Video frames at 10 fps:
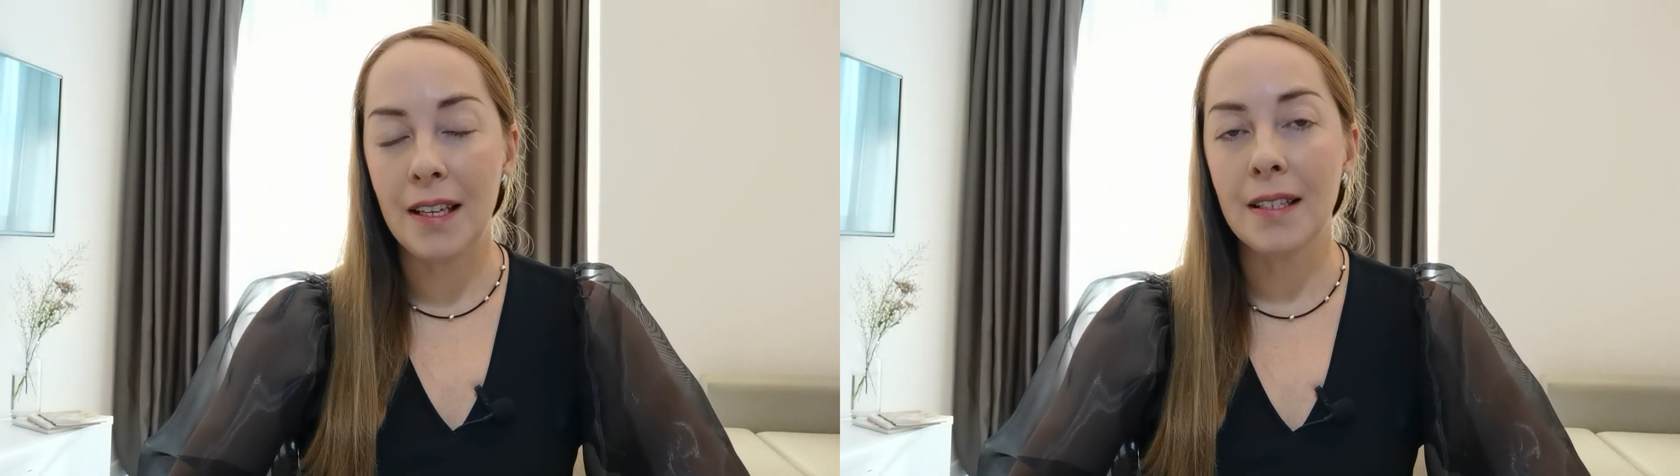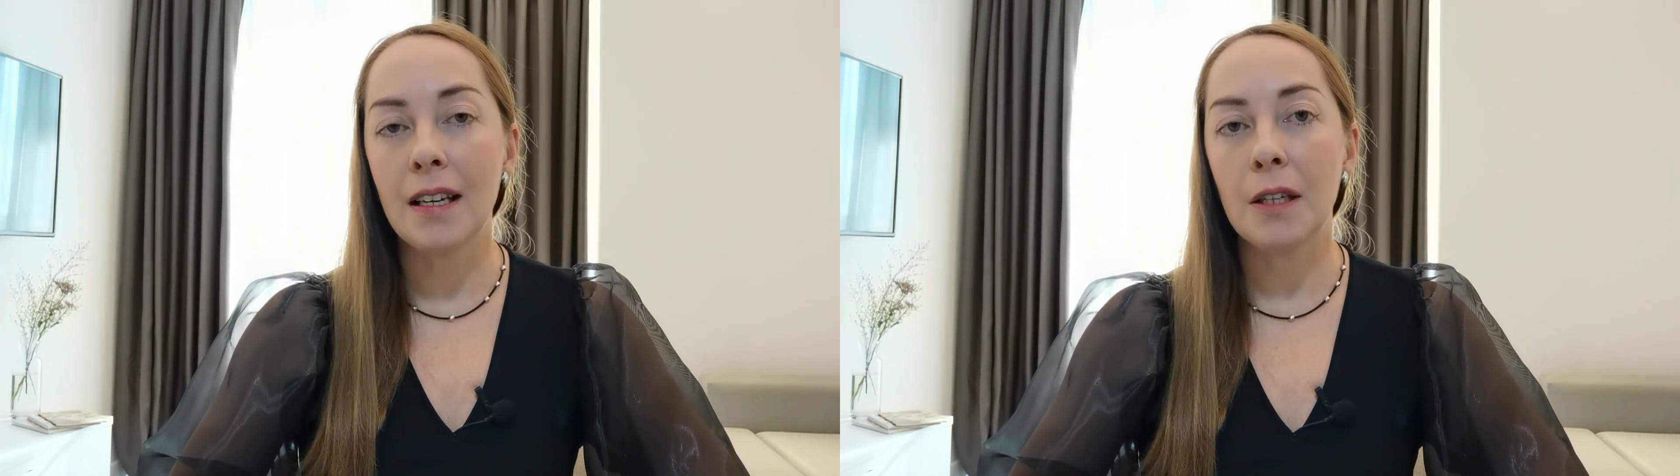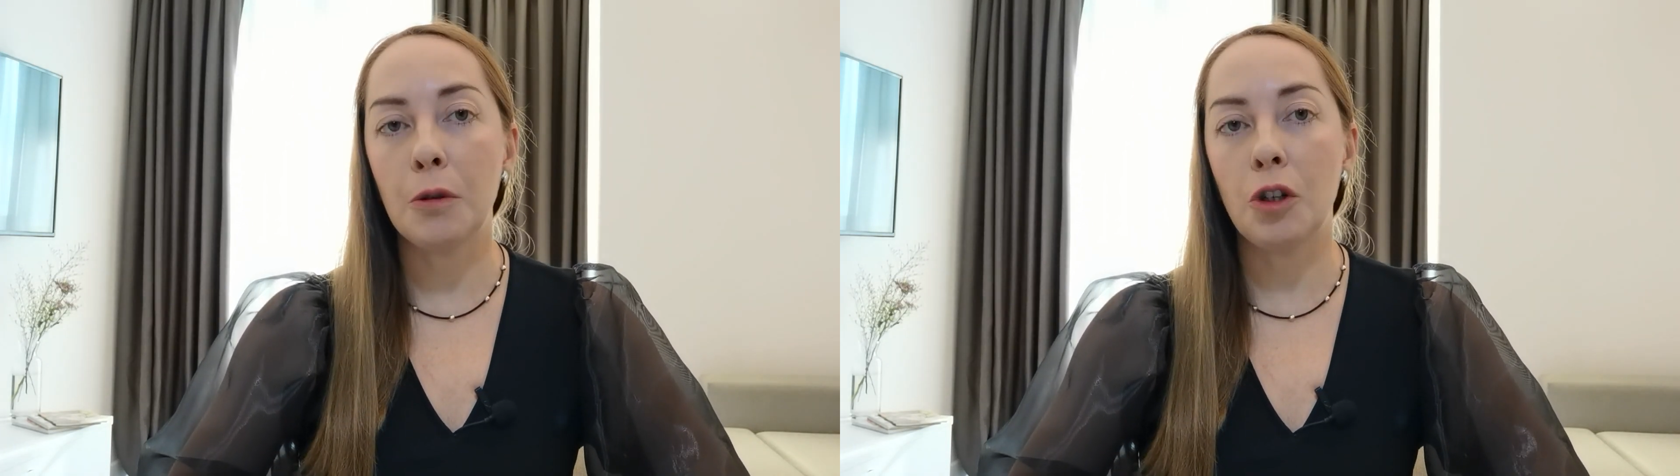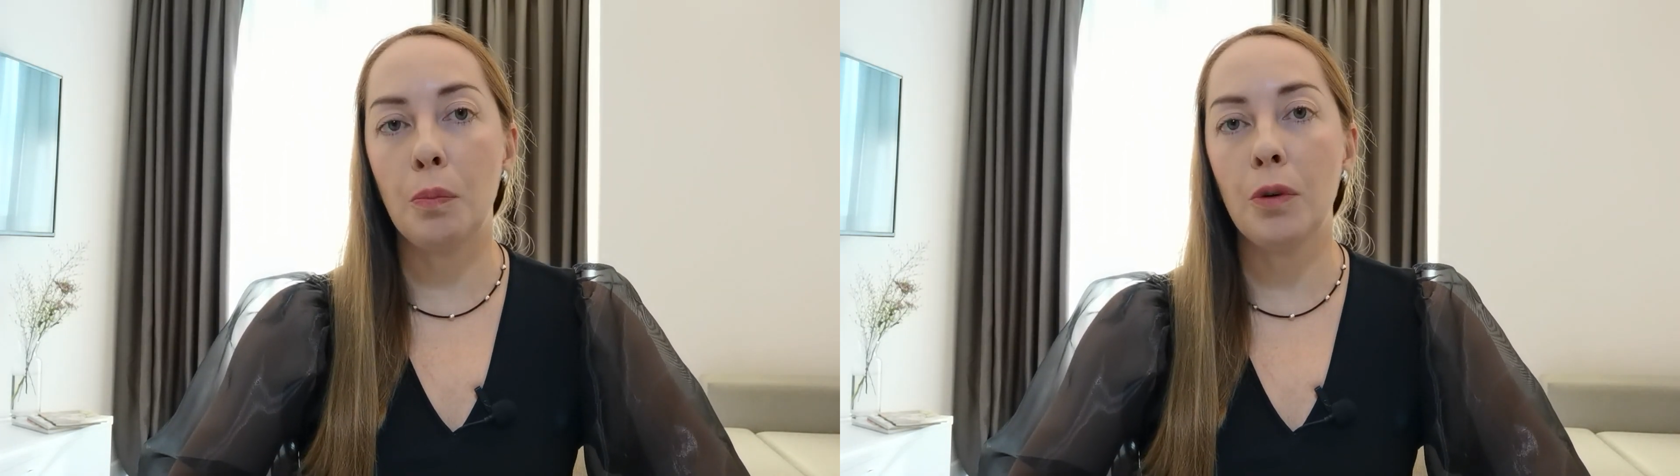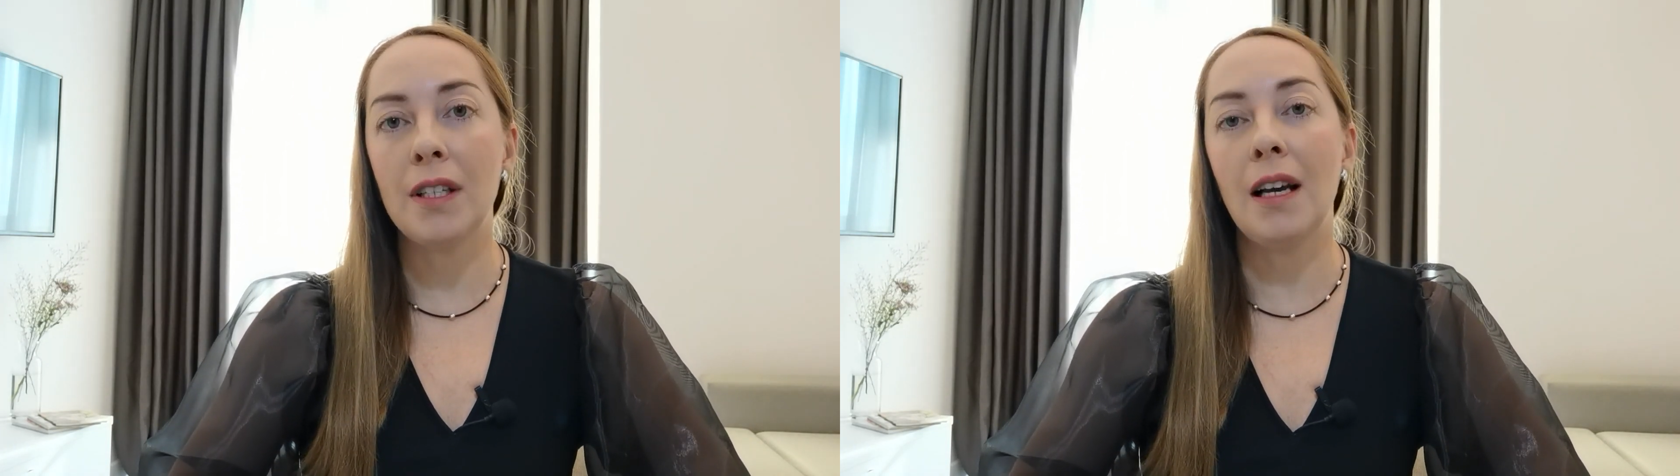и сразу
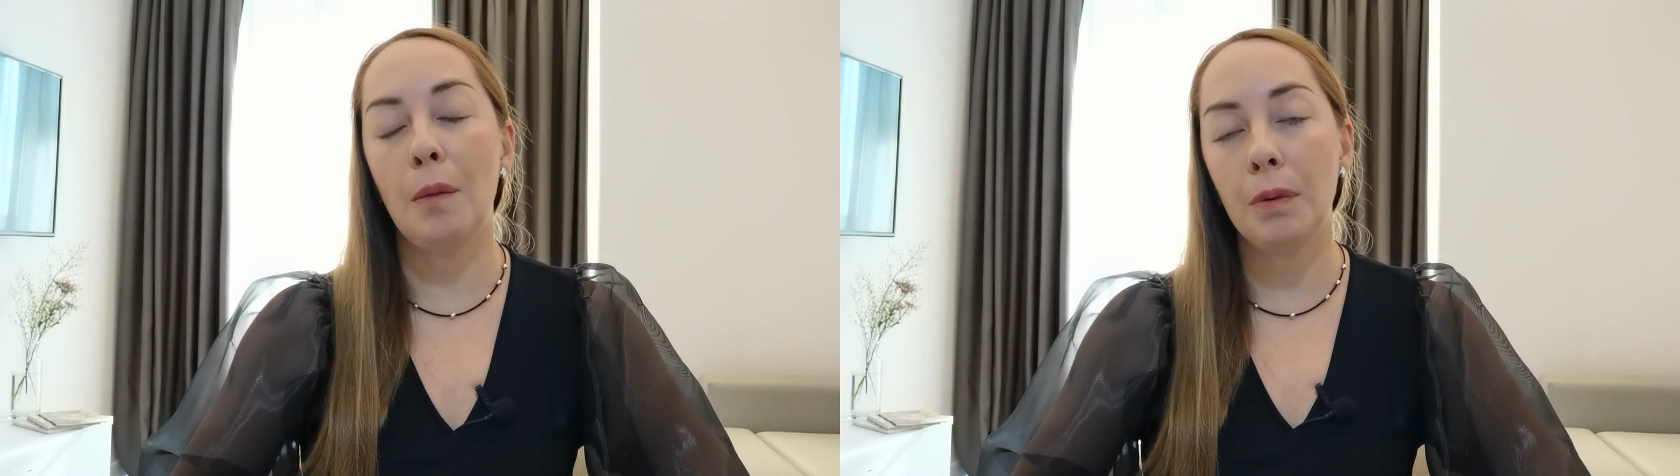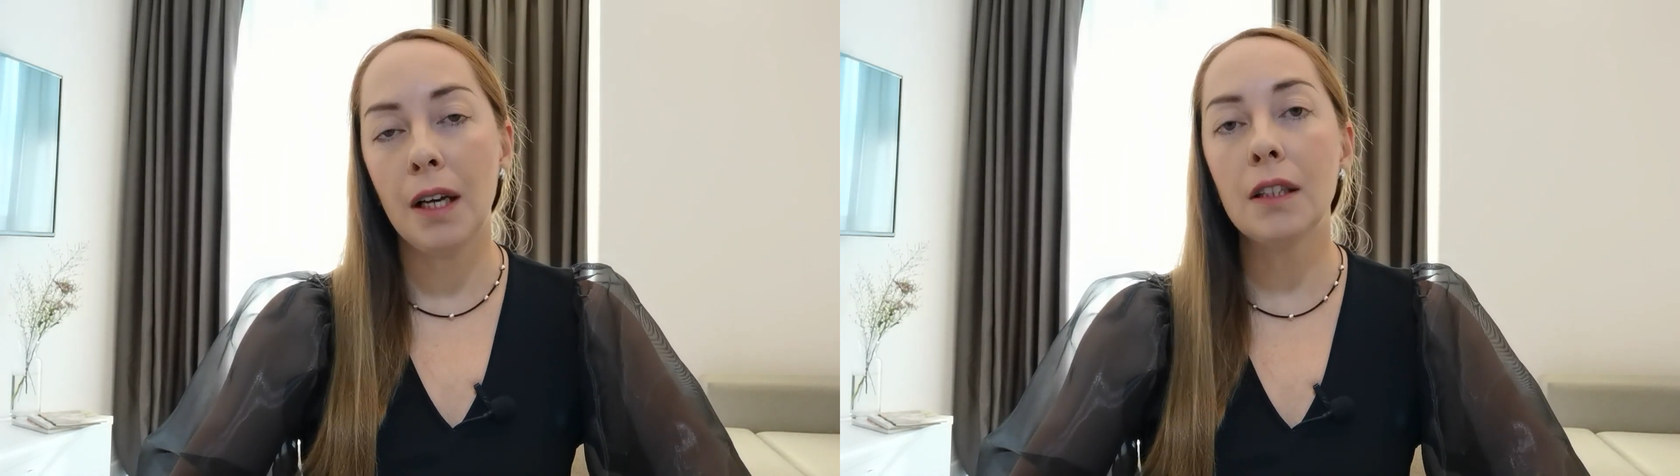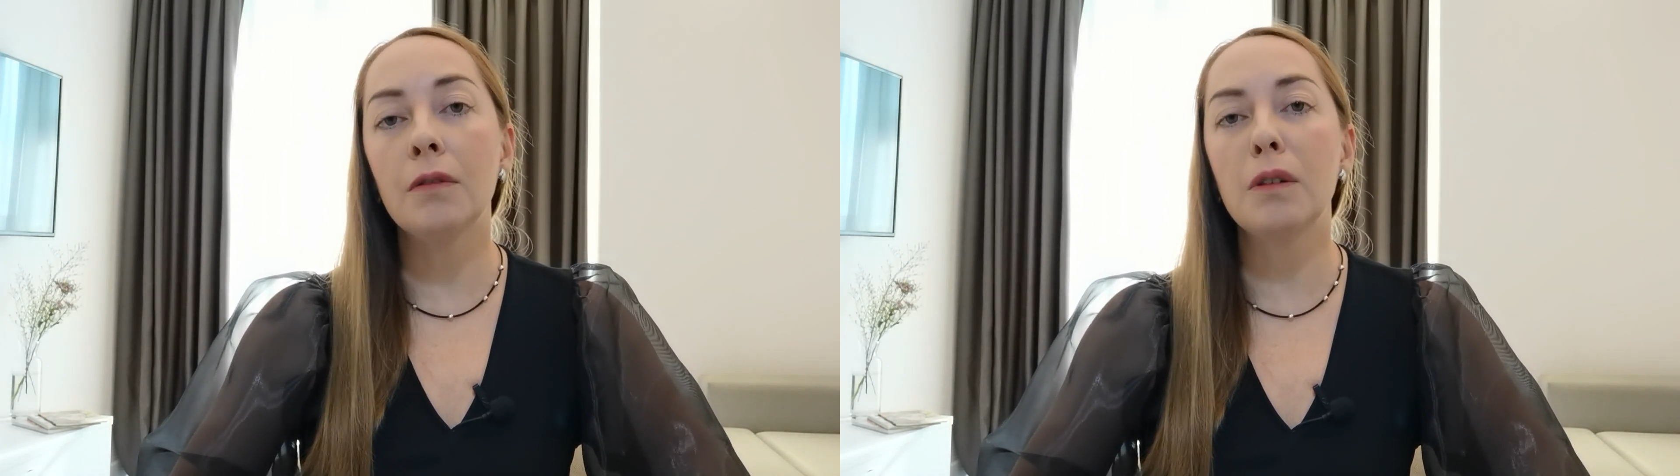же после оплаты